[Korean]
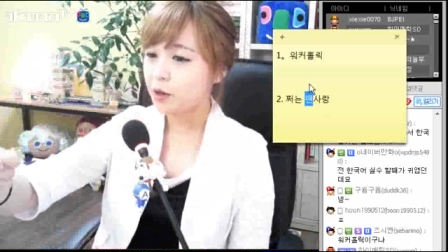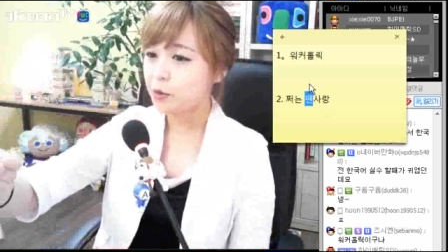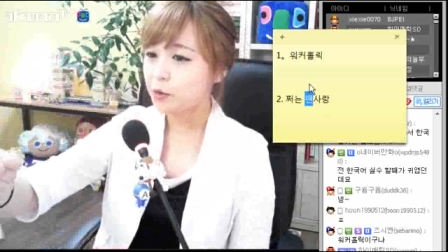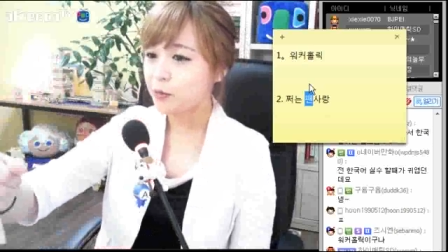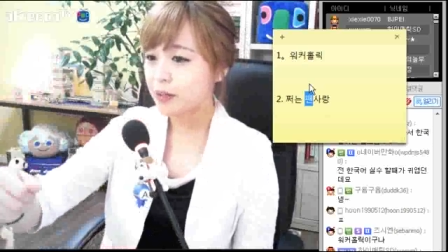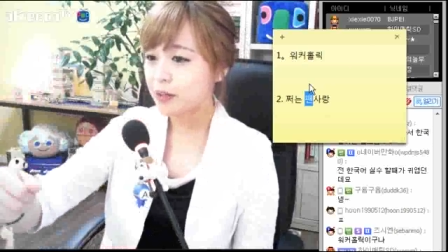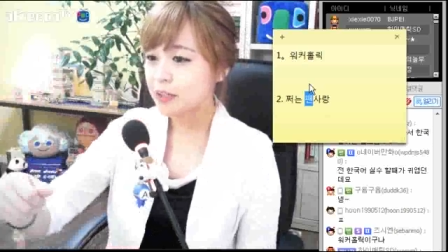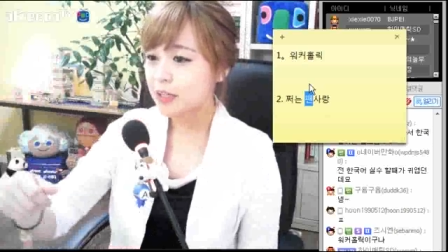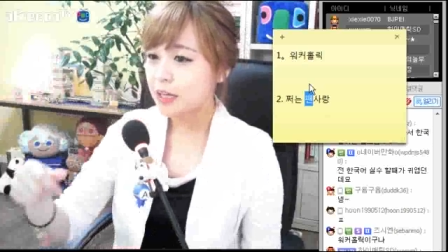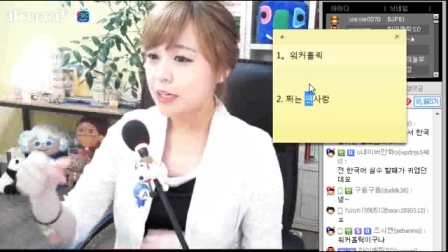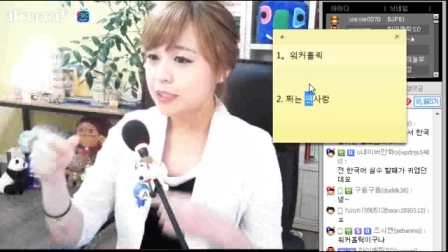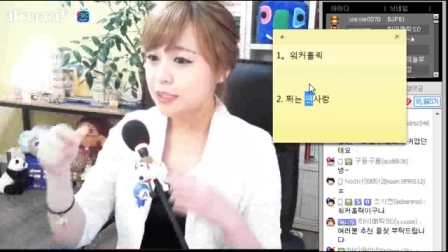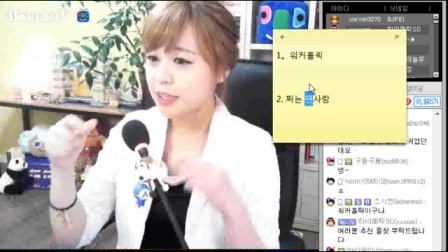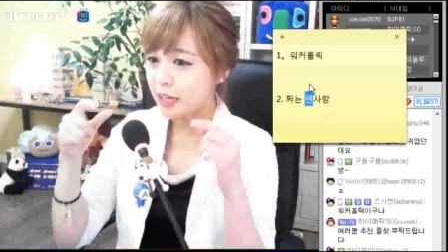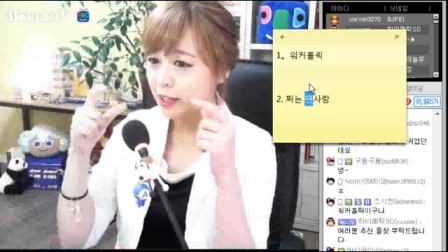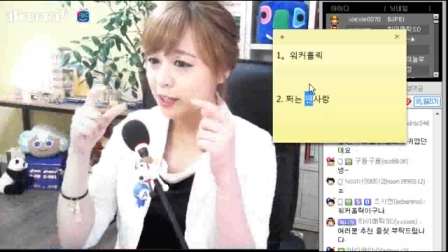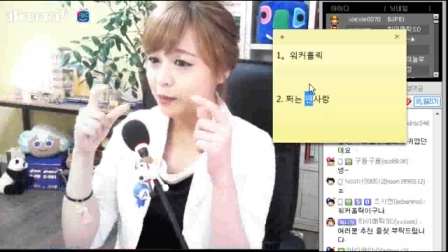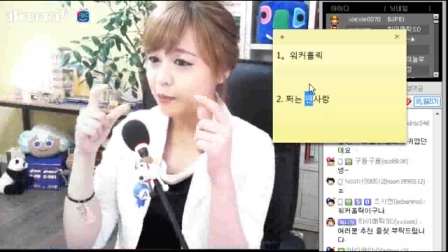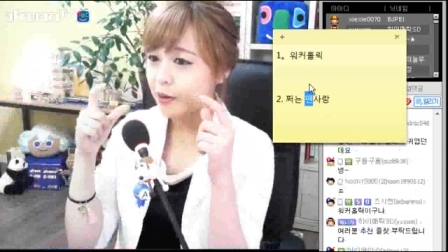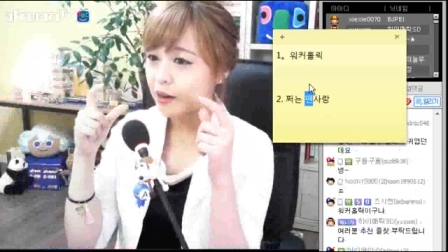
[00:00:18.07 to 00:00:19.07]
그리고 막
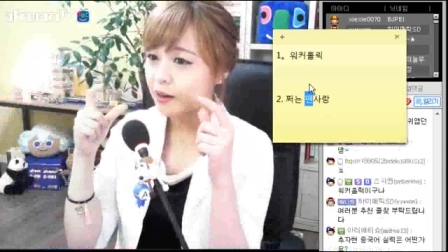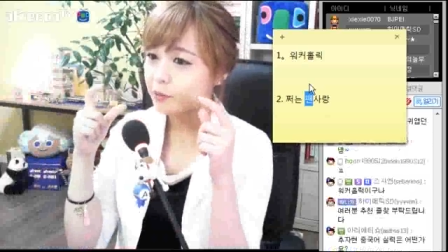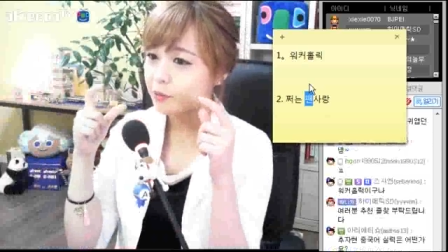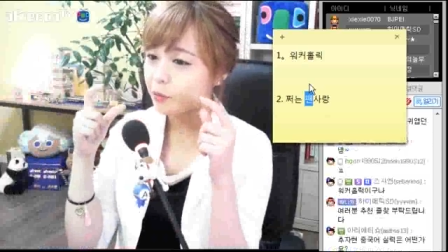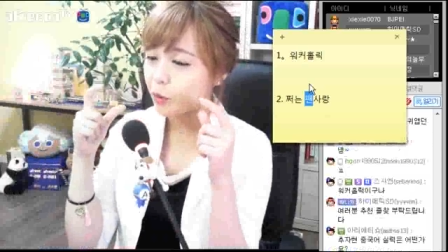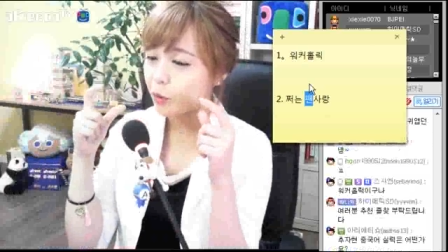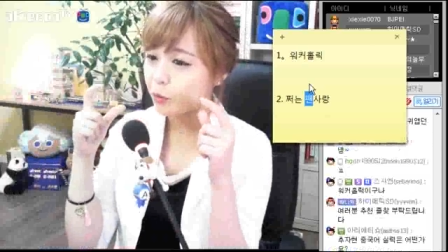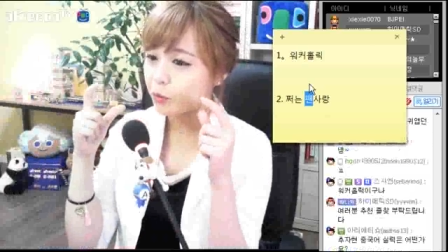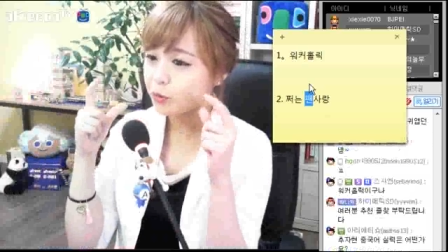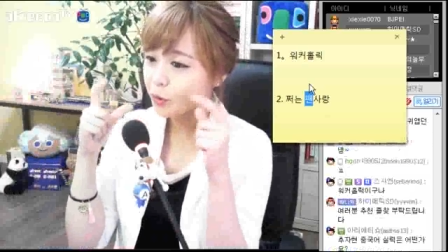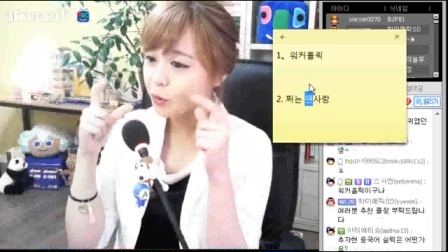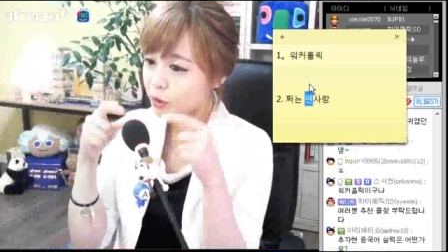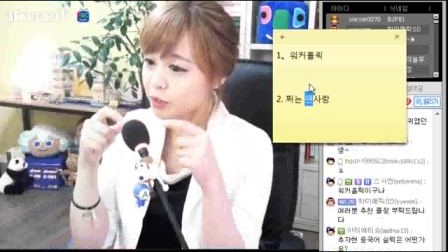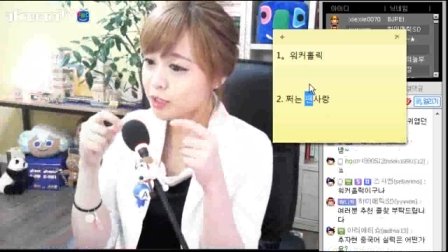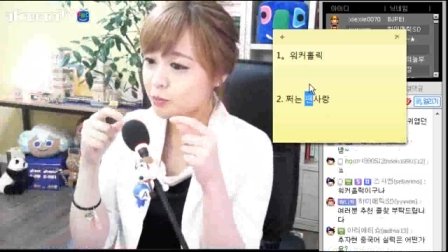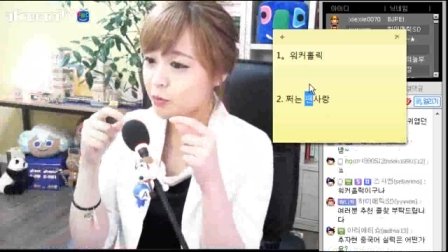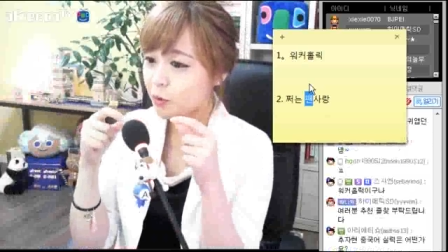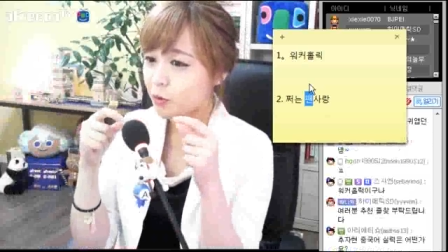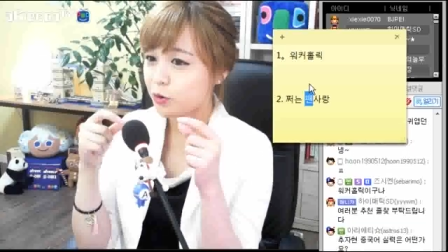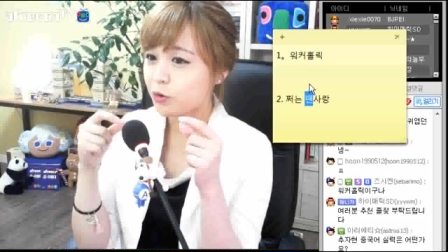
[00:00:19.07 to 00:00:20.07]
자기 막 뭐
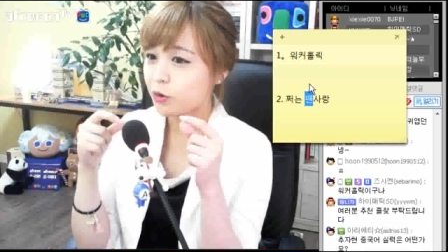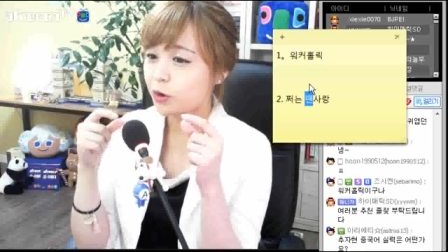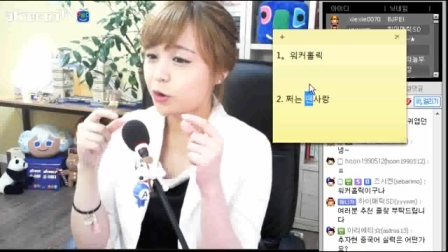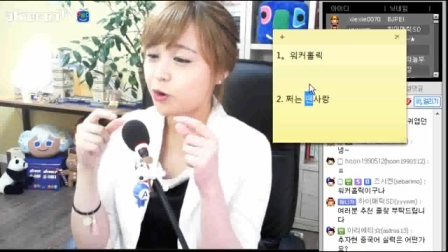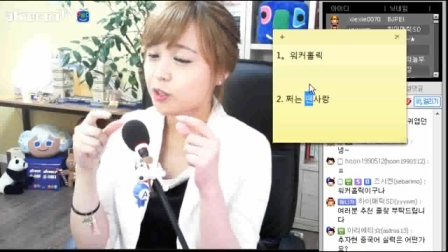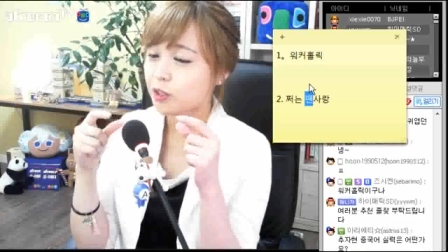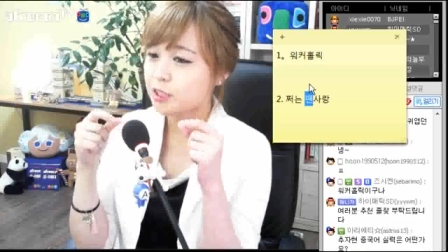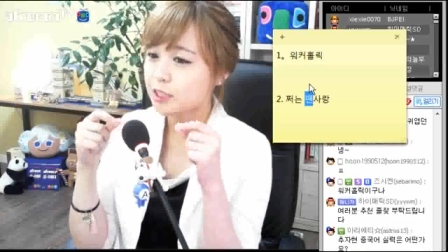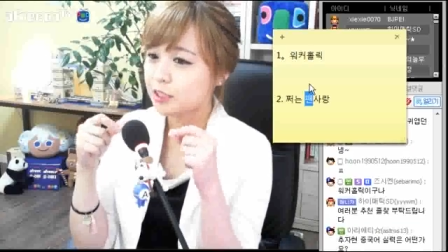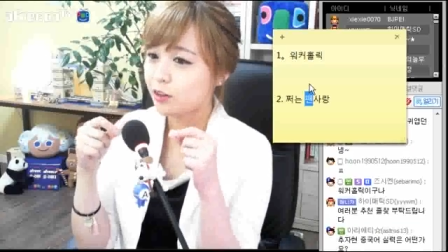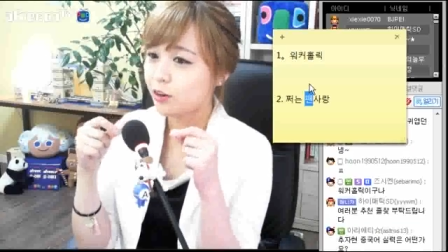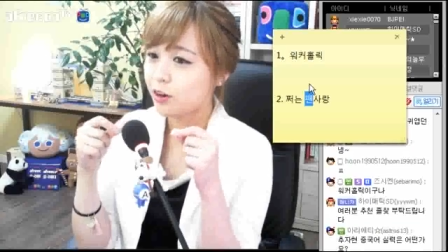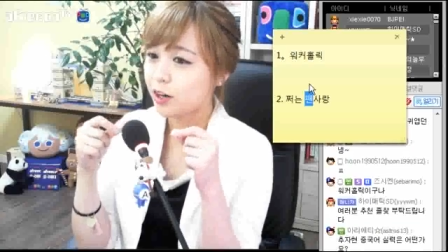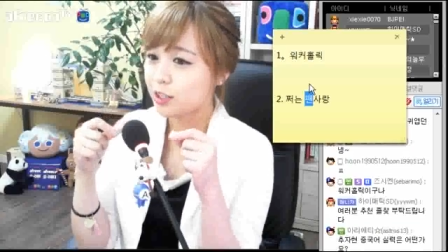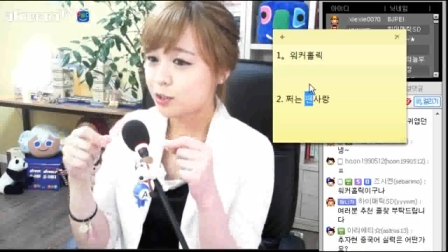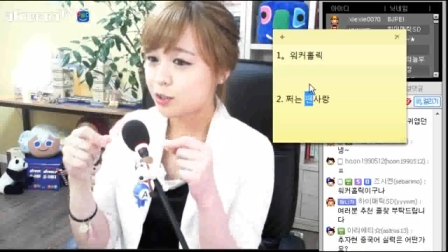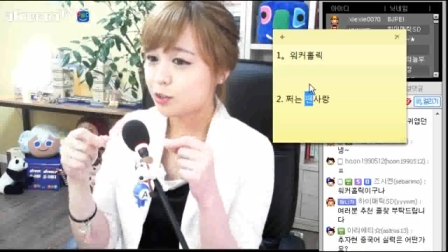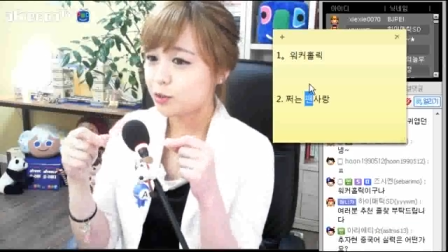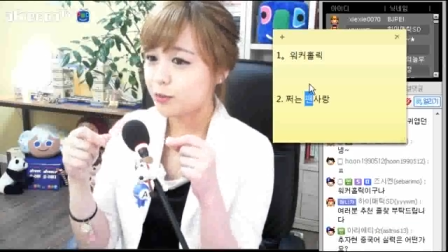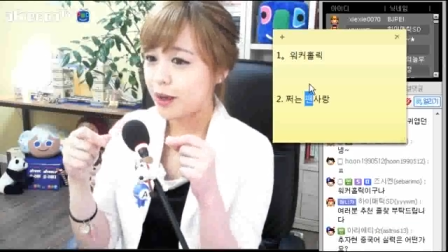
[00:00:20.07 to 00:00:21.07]
브런치 먹은 거 이런 거
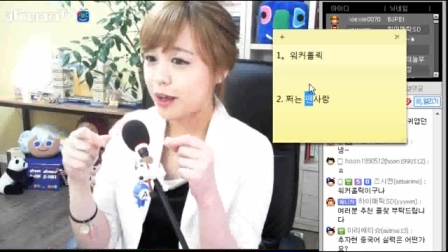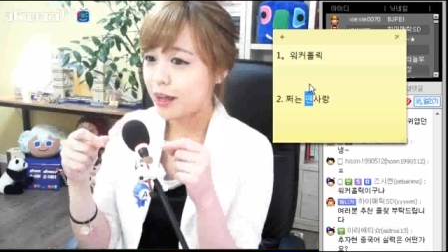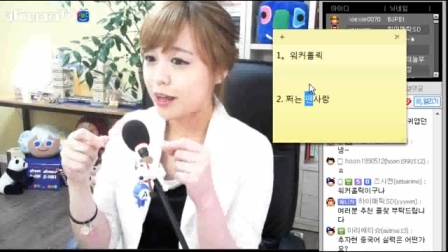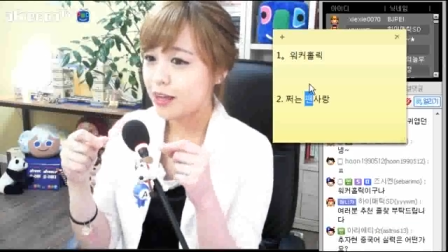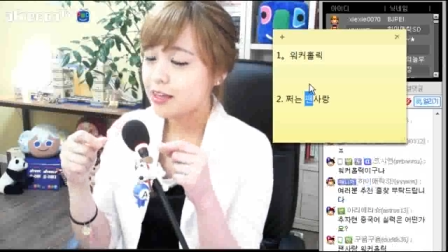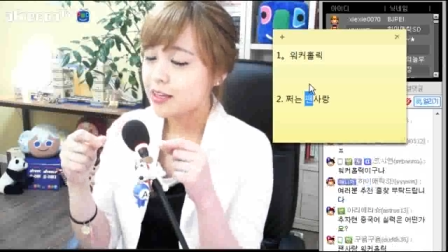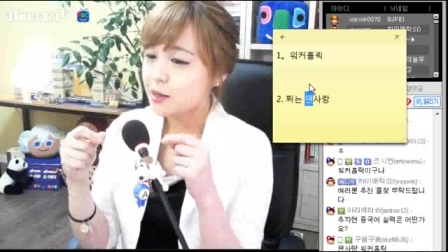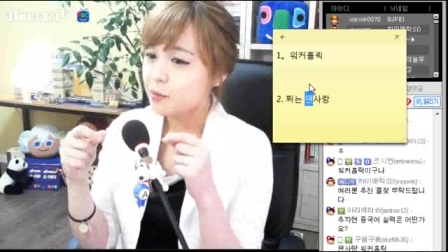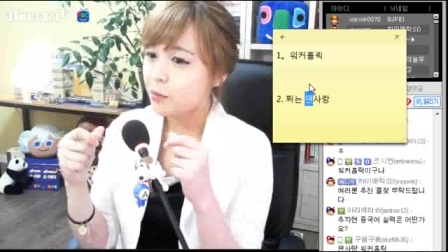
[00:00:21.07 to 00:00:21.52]
찍어가지고 막